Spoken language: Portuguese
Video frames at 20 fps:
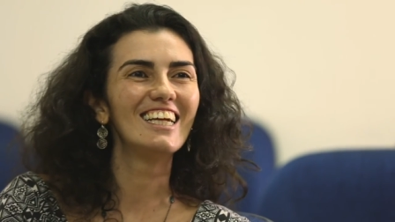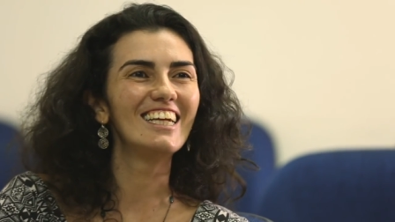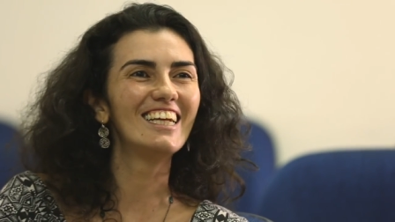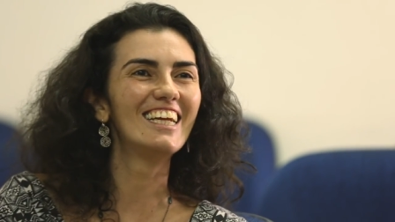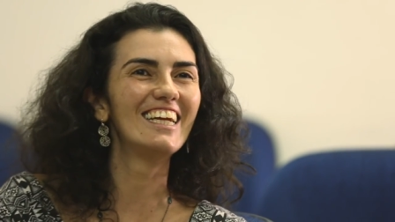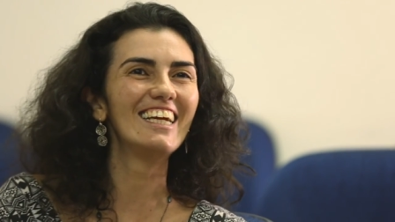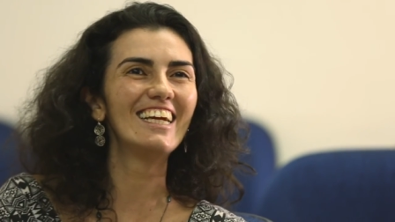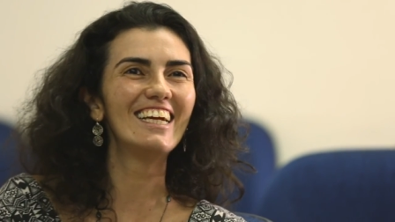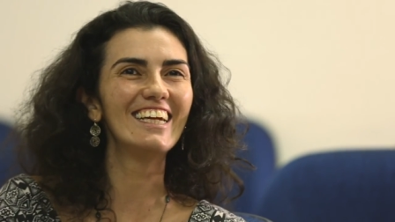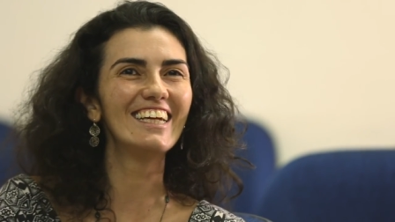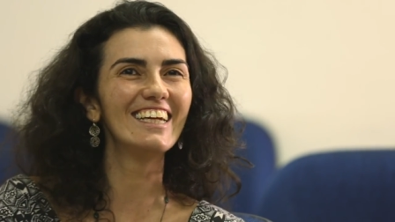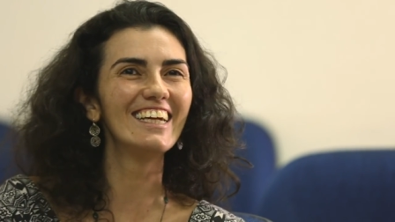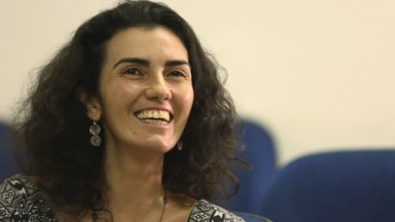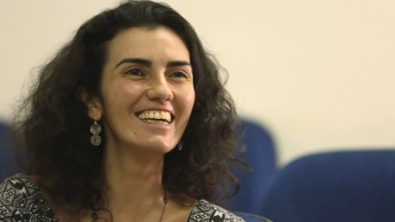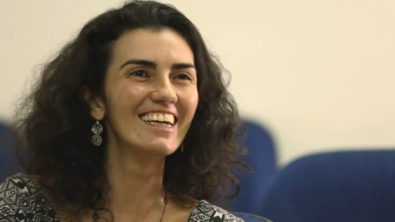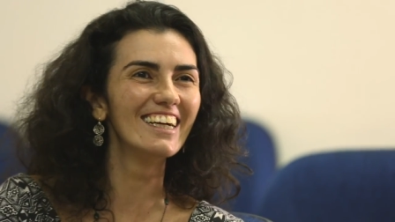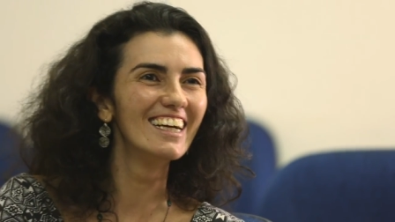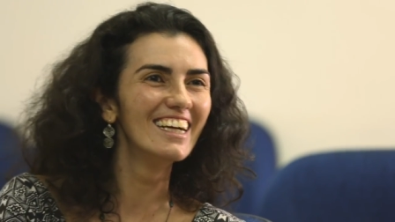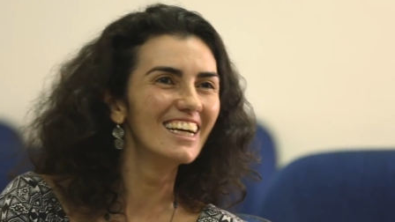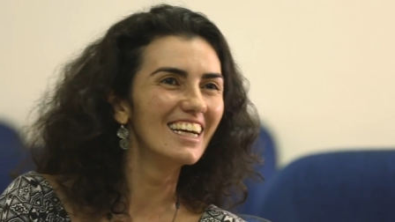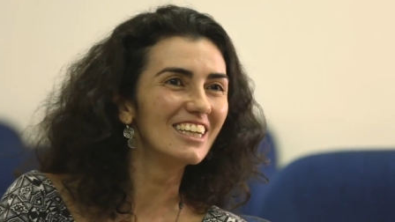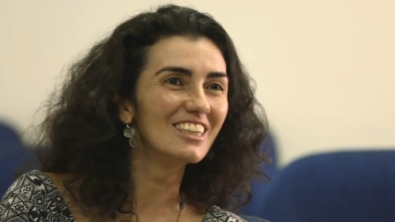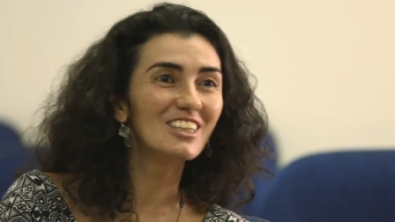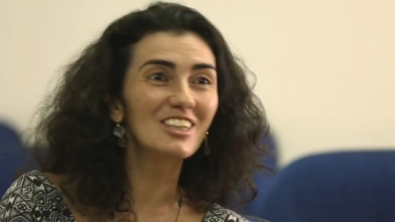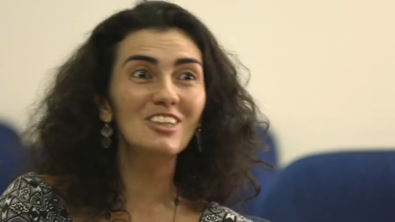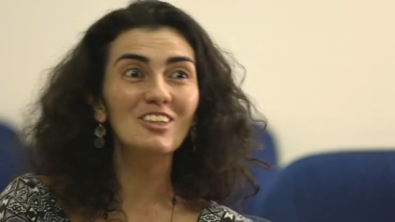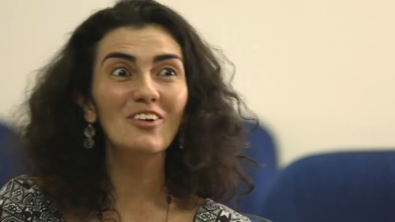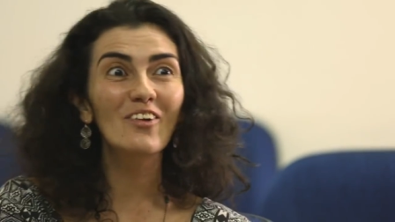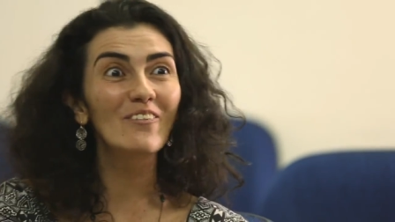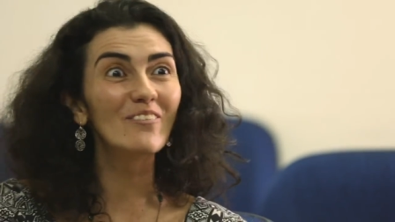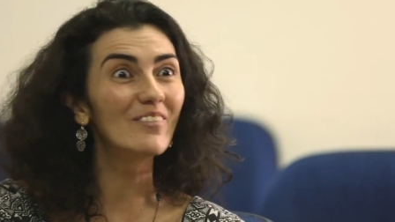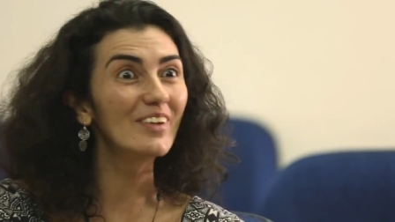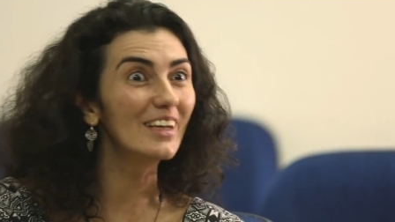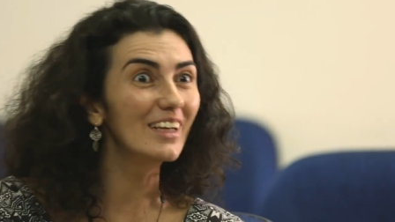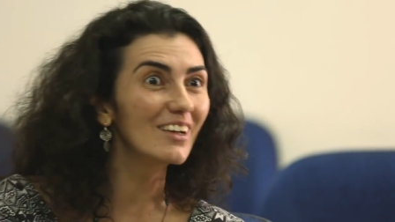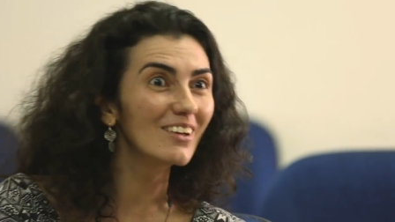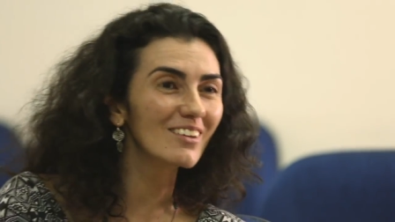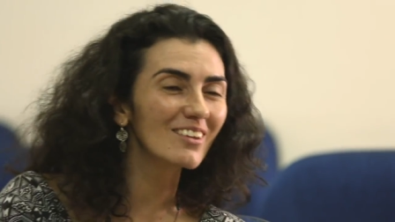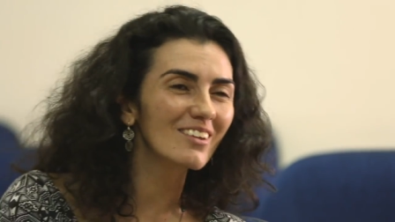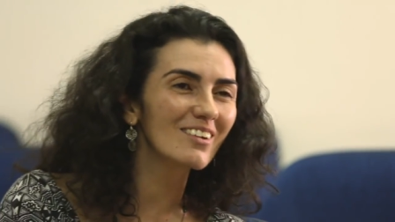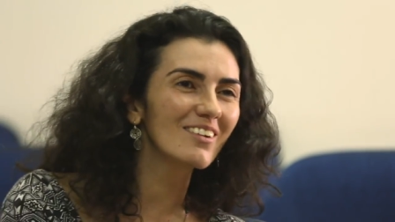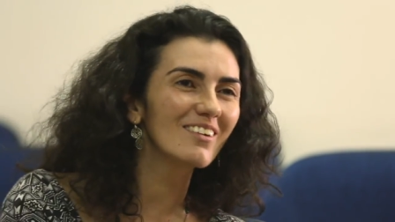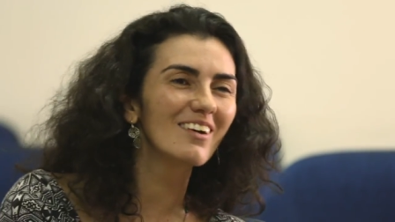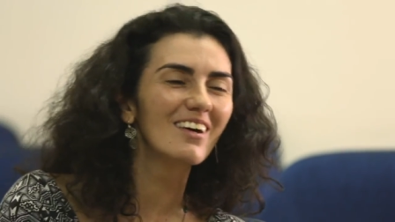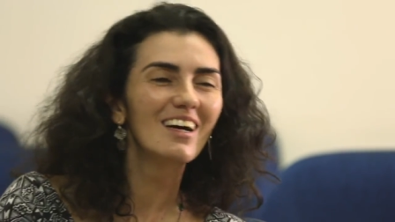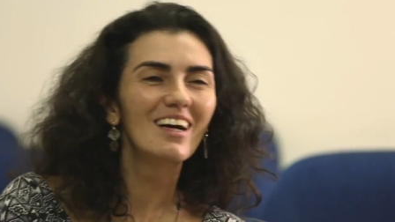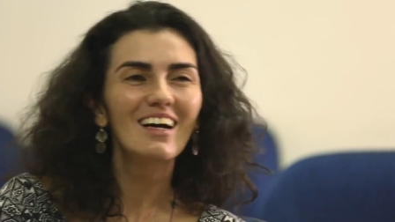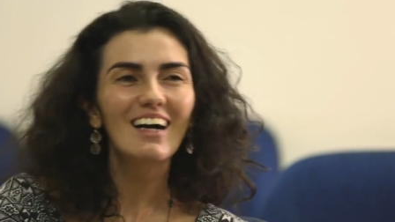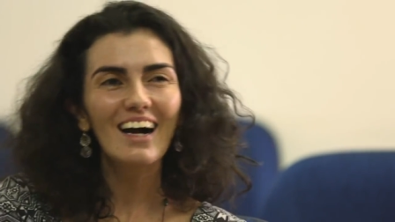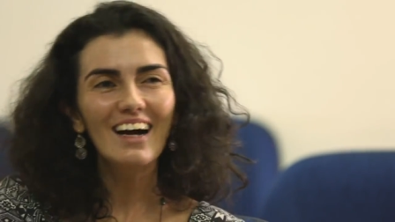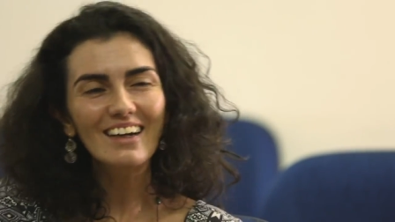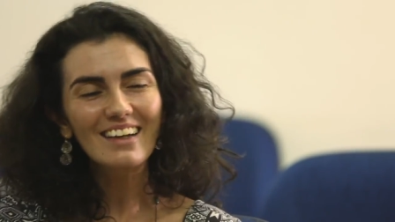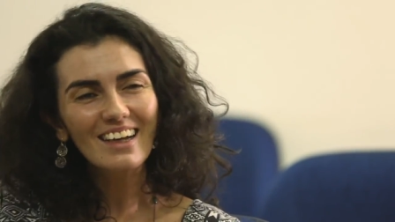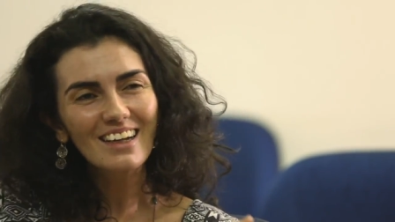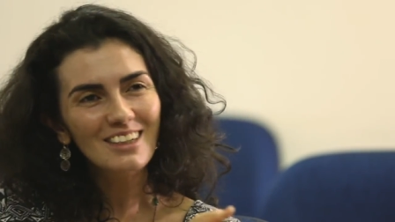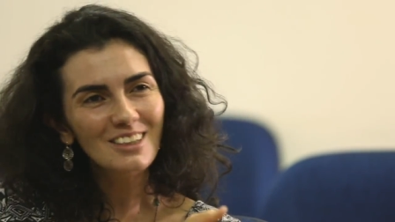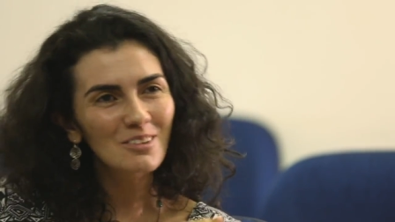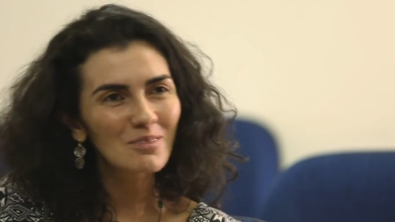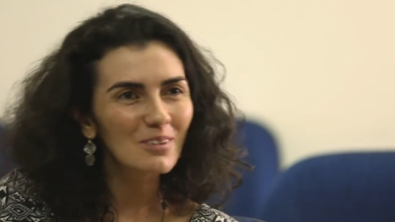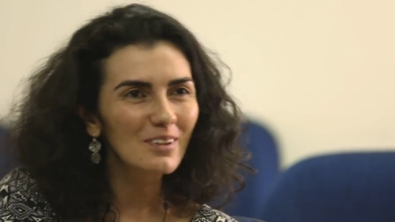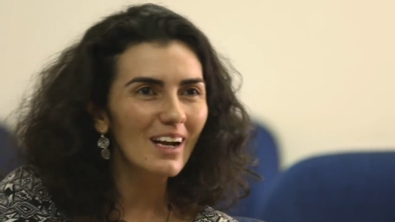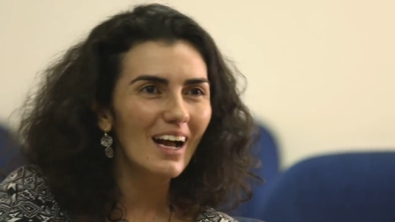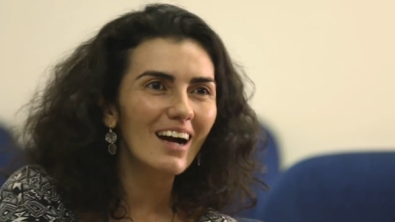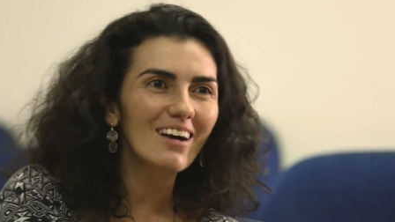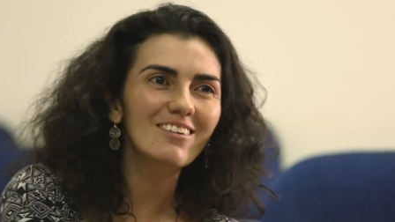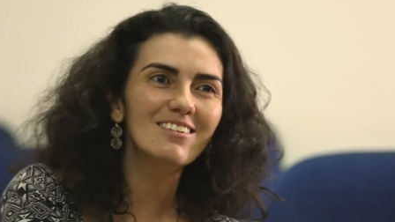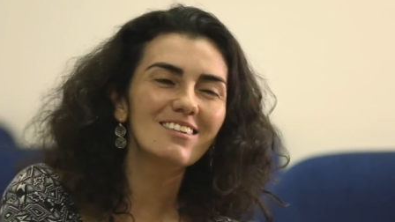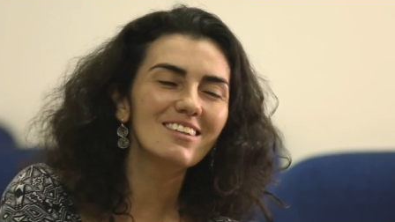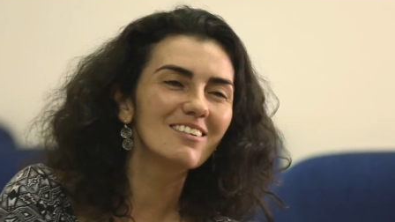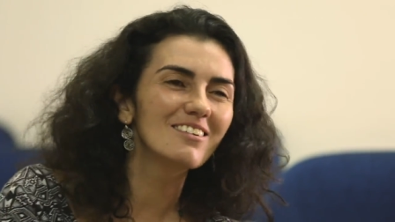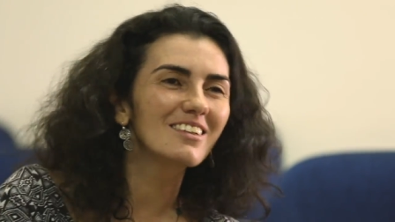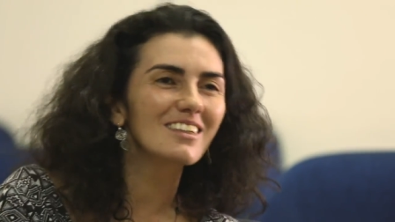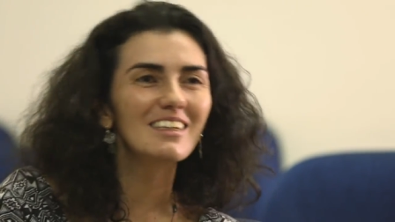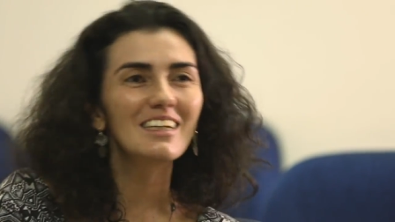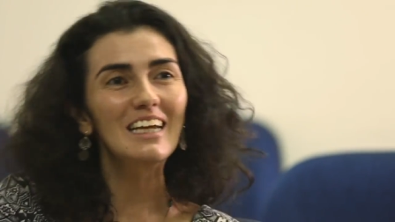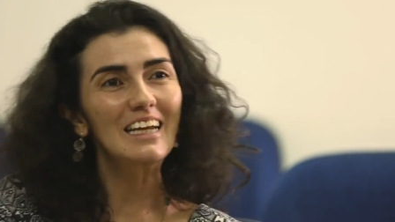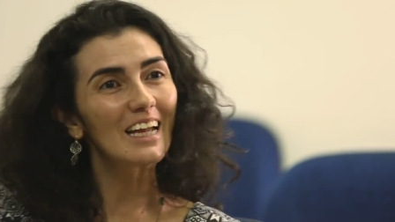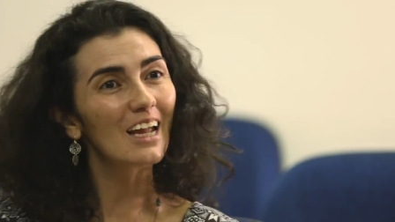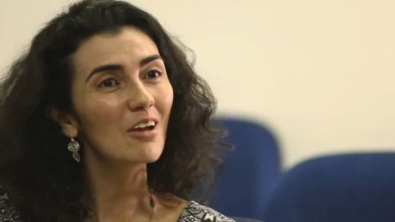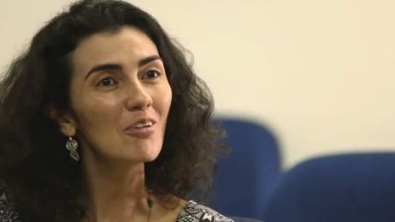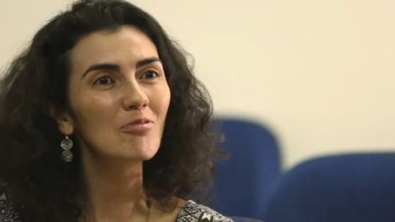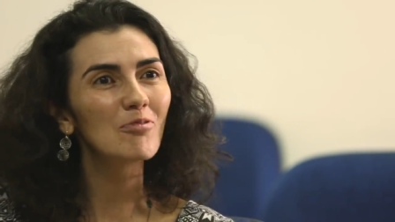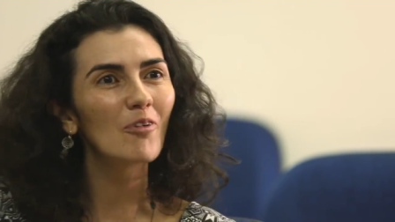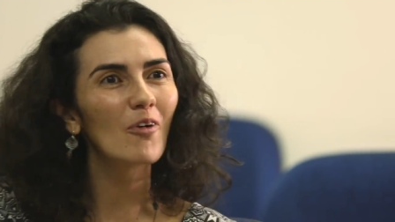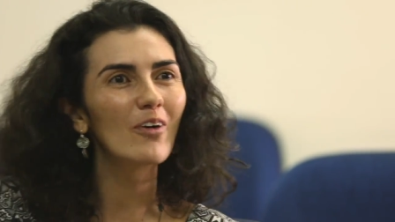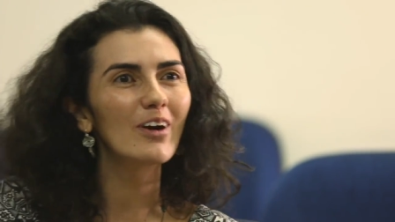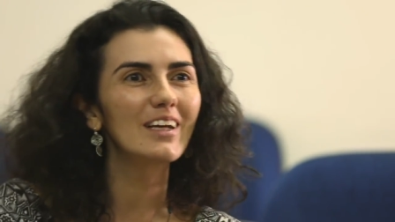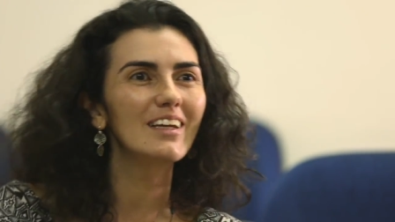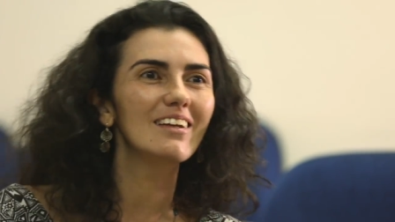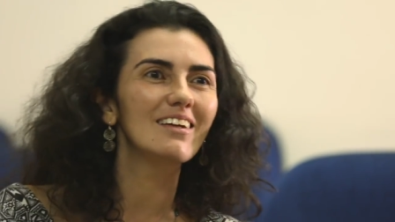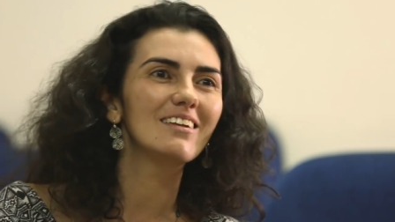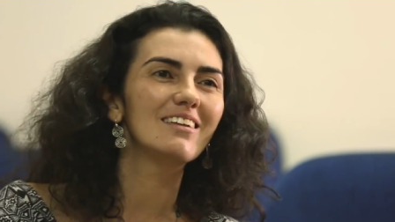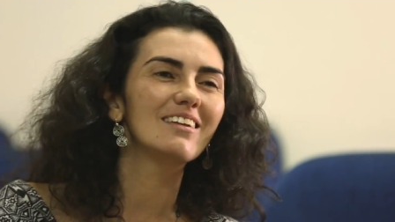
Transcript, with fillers: E descobrindo aqueles buracos onde ninguém foi,